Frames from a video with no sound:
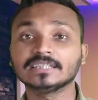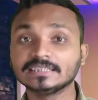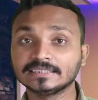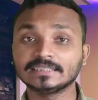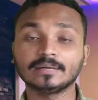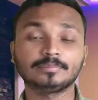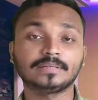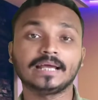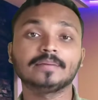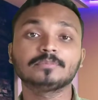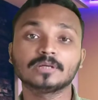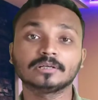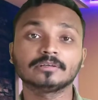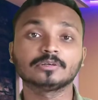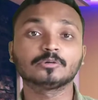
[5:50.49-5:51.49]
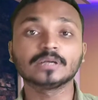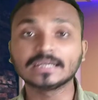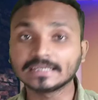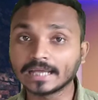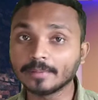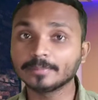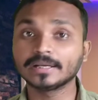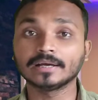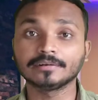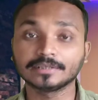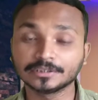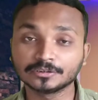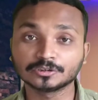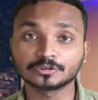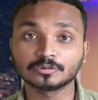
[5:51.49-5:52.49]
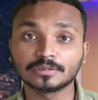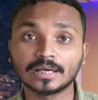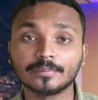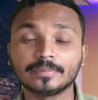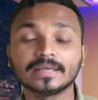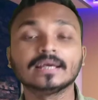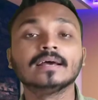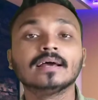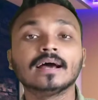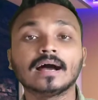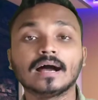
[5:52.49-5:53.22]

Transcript: जल्दी आप टाइप करोगे क्विक टाइप करोगे दोस्तों यहाँ पे